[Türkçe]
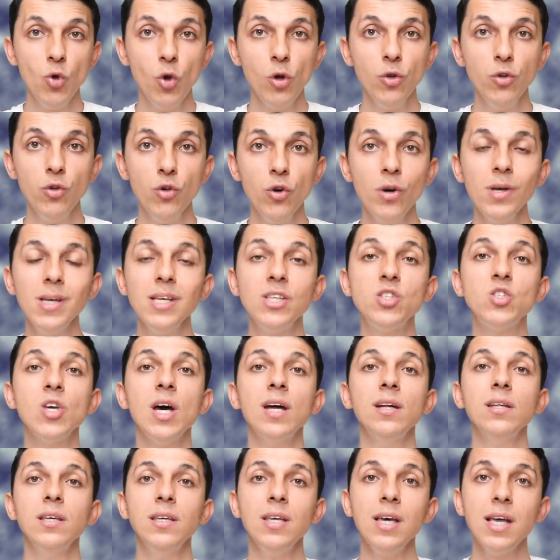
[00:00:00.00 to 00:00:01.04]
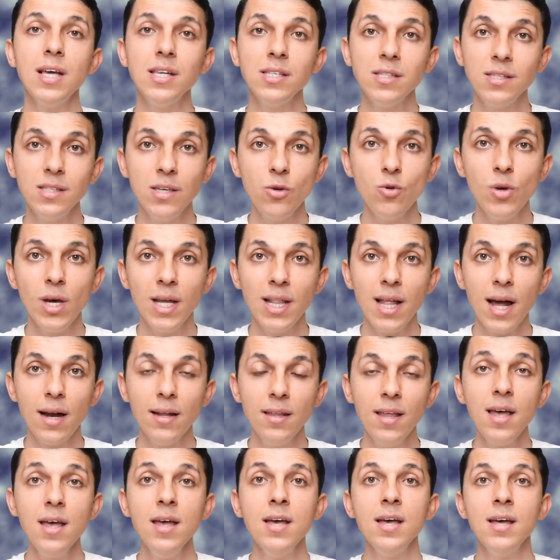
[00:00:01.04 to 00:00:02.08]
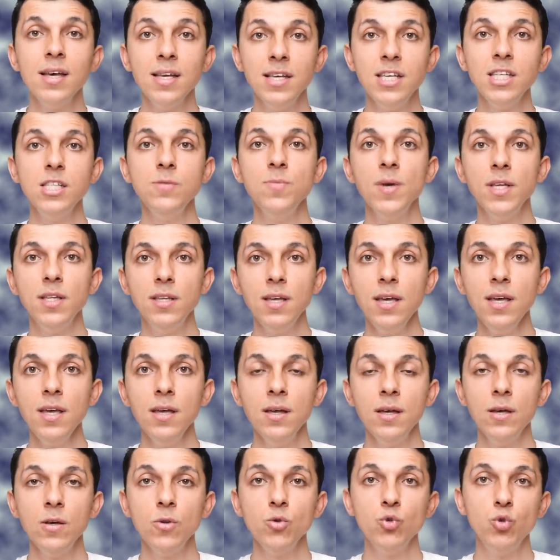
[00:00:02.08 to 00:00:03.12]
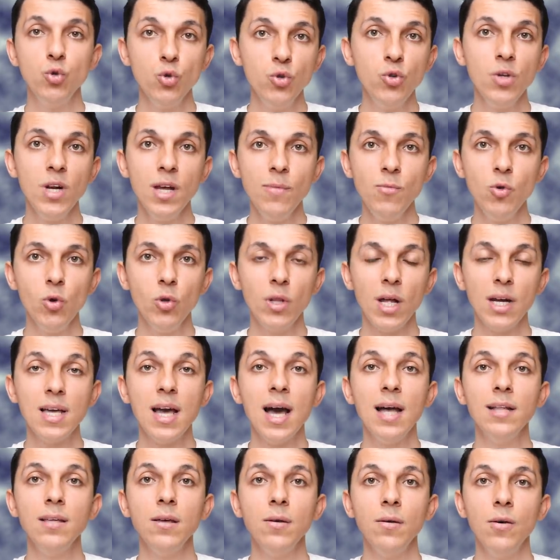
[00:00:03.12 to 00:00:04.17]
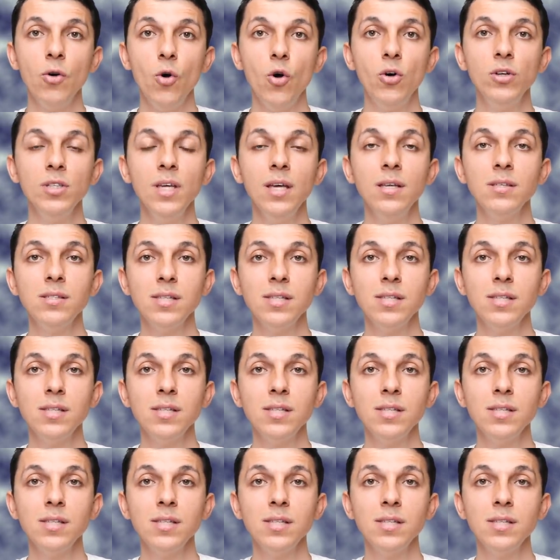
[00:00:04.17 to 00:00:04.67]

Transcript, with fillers: ne oluyor? İçerideki eski üyeler de hizmeti sürdüremiyorlar. Yani örneğin